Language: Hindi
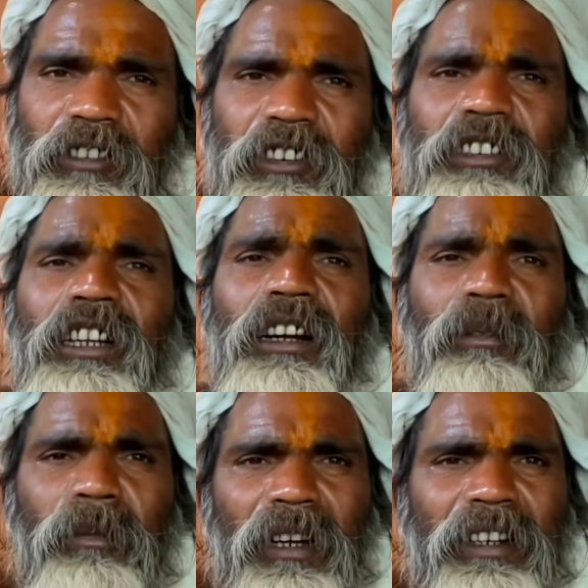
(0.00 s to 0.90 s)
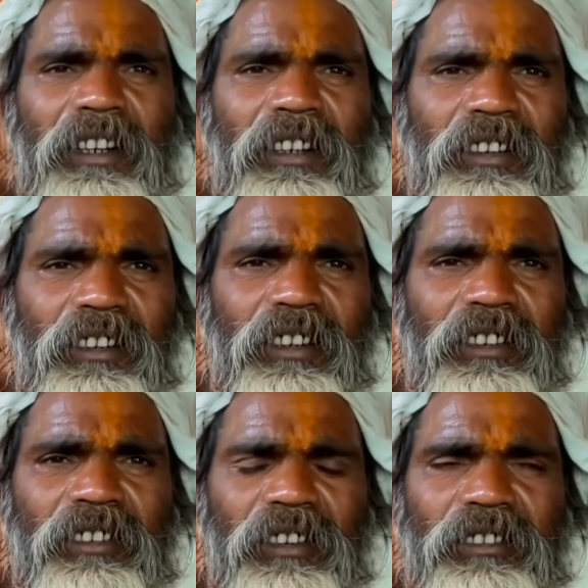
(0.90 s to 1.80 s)
सीताराम वाले आते
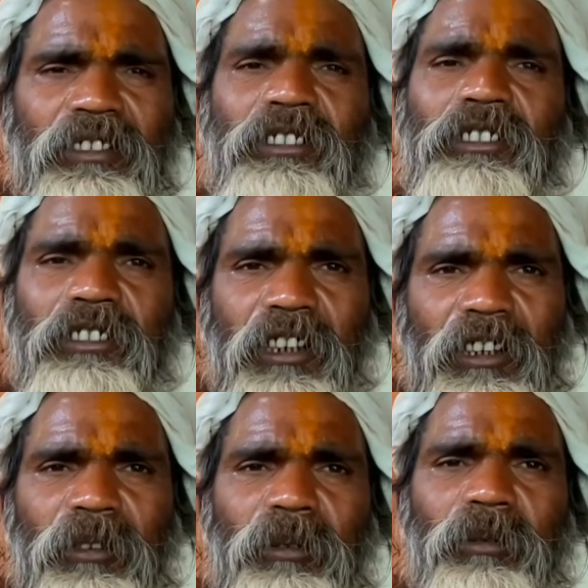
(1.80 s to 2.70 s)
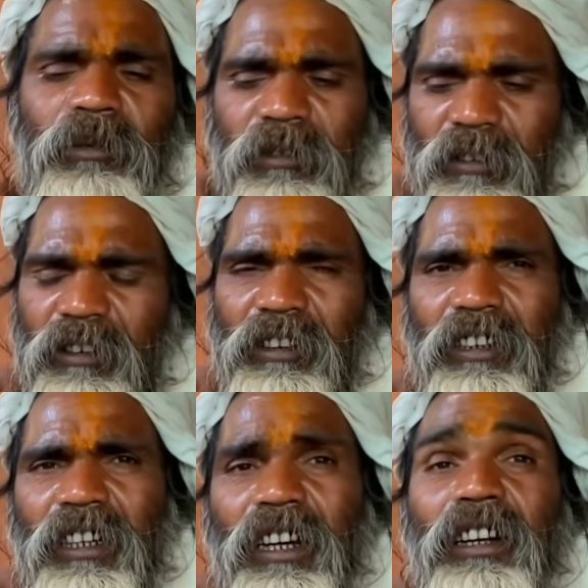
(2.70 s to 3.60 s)
हैं साधु
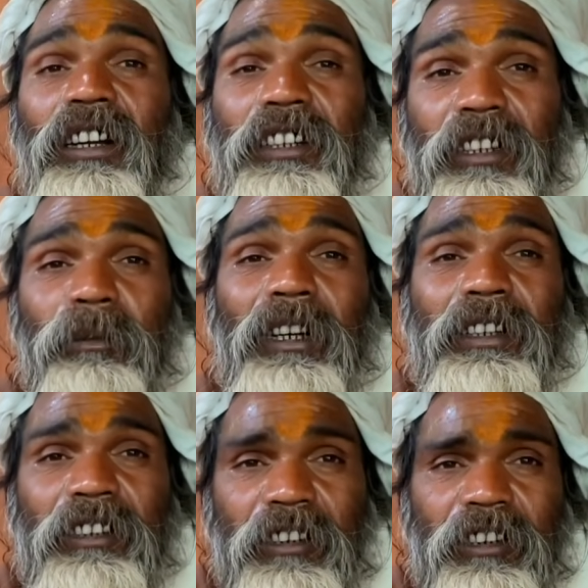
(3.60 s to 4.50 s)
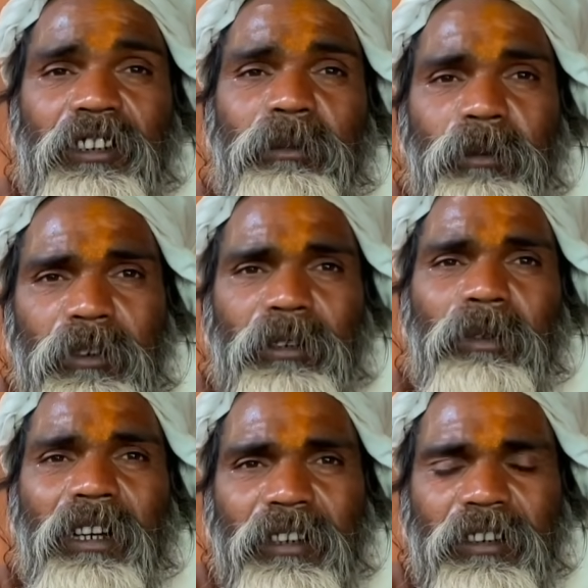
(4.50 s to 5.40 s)
नागा निर्माणी गिरी पुरी
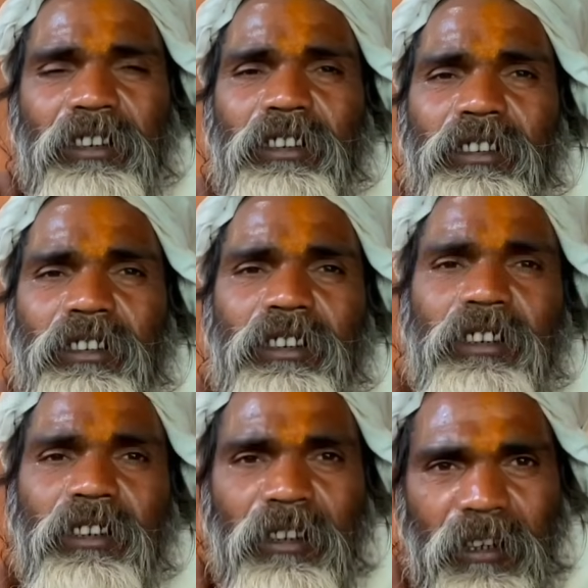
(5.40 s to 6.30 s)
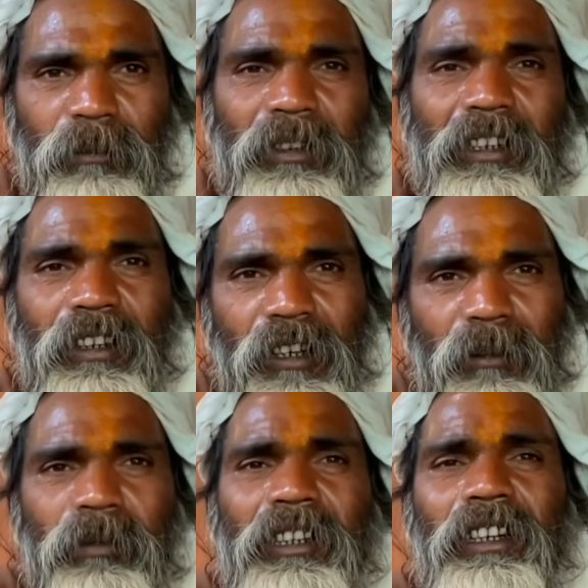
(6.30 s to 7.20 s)
भारती रमते
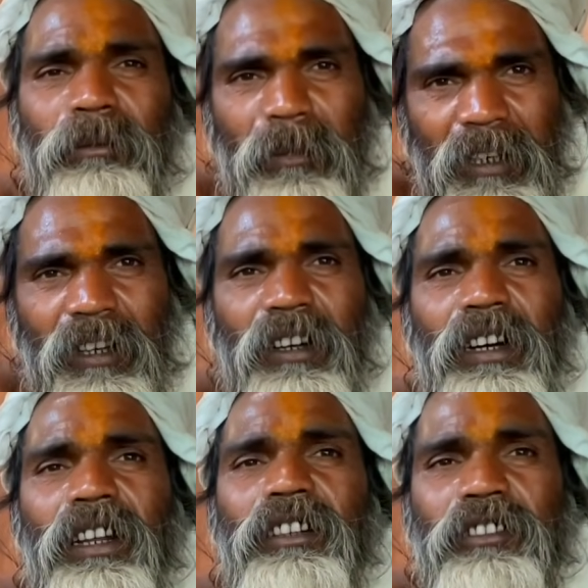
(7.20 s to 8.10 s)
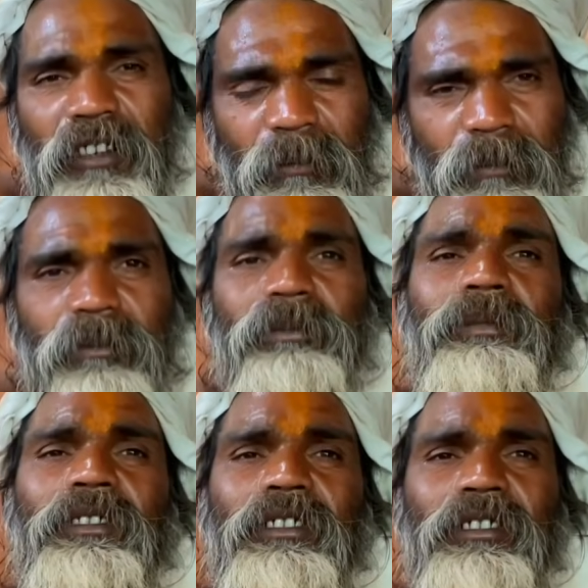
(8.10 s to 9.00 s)
राम दिगम्बर अखाड़ा सब
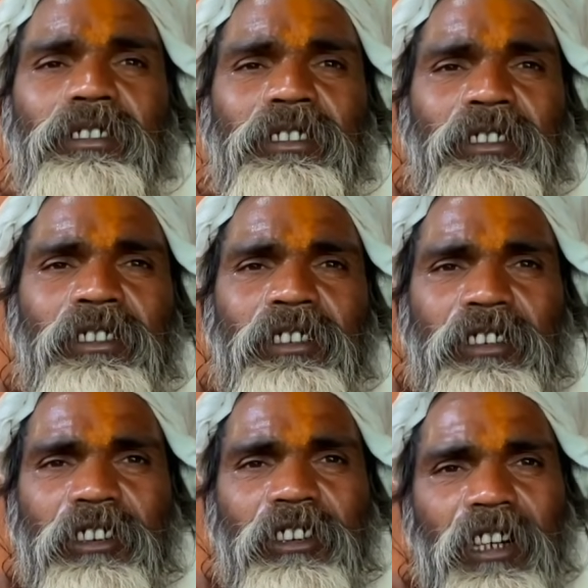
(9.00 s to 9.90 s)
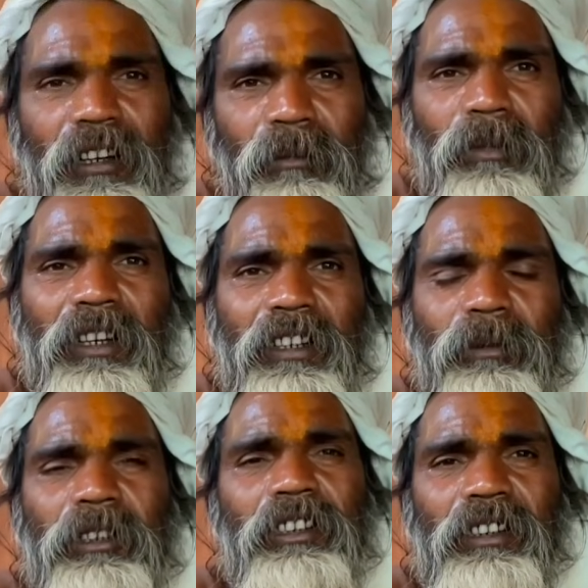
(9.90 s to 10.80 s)
सीताराम वाले
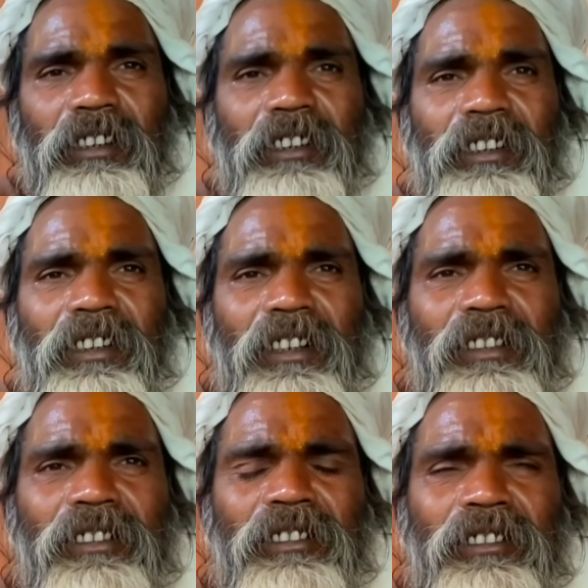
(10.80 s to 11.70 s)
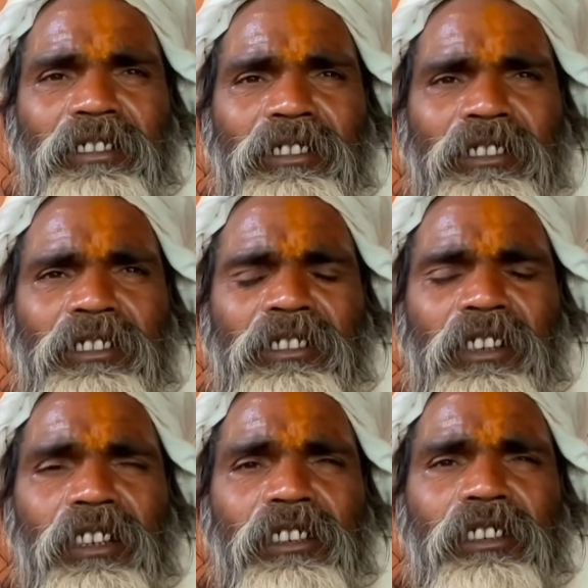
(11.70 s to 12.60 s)
भी चलते हैं तो बाबा
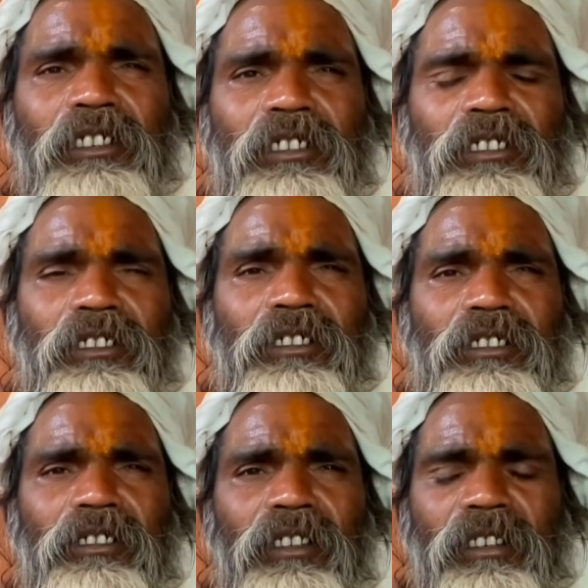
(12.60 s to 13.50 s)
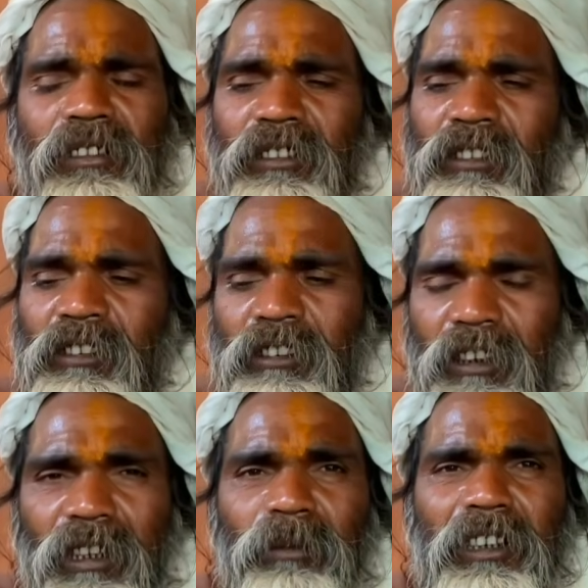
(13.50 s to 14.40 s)
जी आप कौन से अखाड़े से हैं
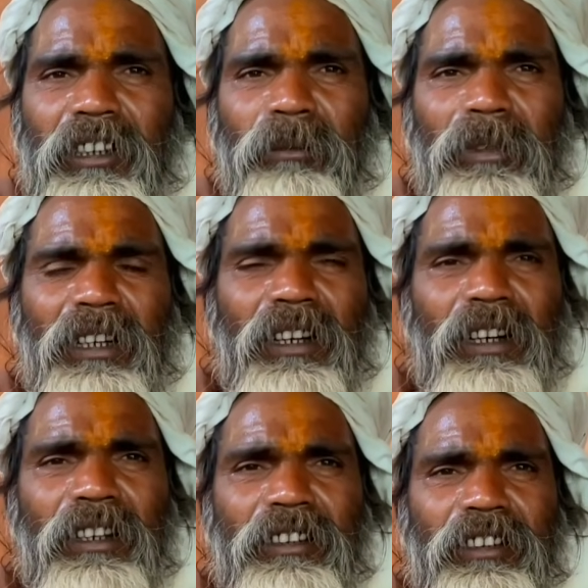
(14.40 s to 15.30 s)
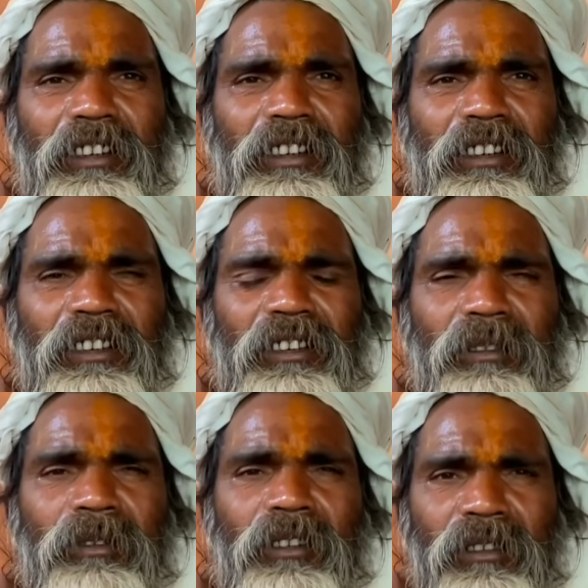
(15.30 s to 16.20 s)
हम दिगंबर अखाड़े से अच्छा,
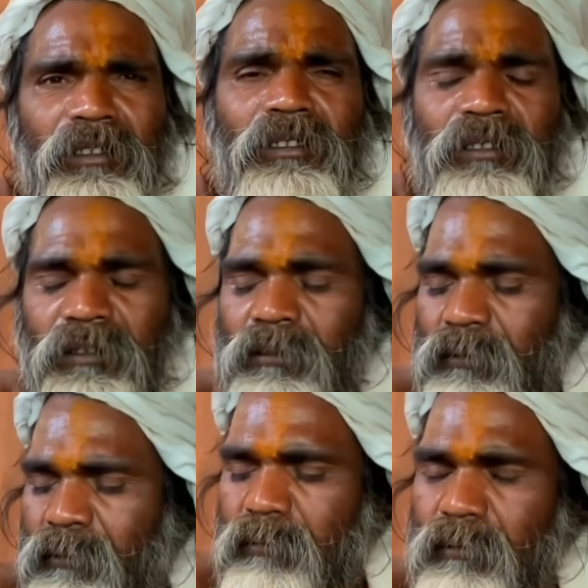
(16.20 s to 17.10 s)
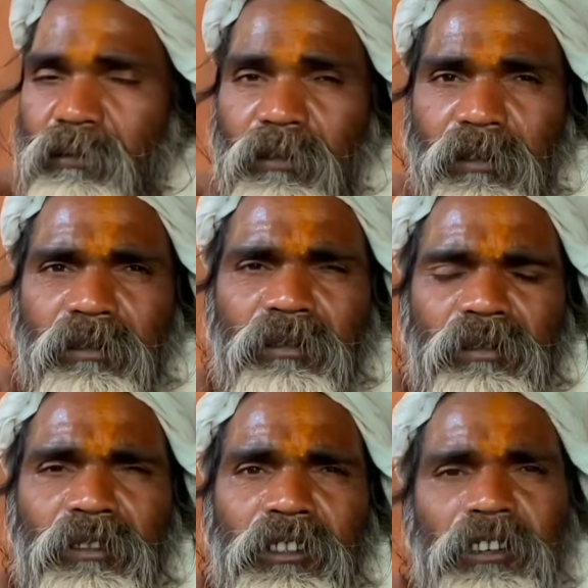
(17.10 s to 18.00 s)
दिगंबर अखाड़े से आप बचपन
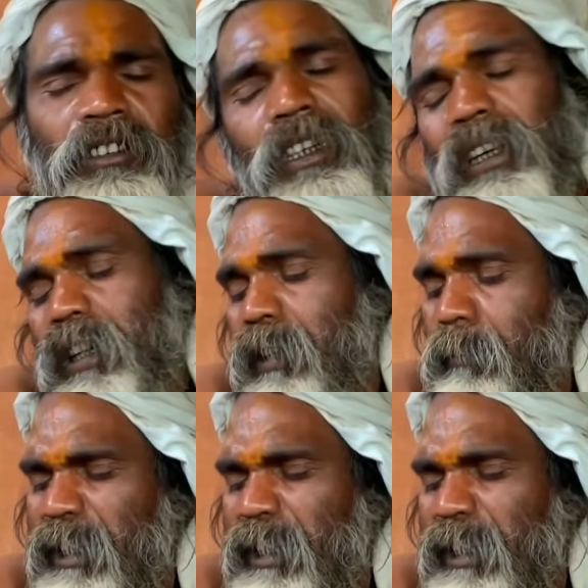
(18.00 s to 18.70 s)
से ही सन्यासी हाँ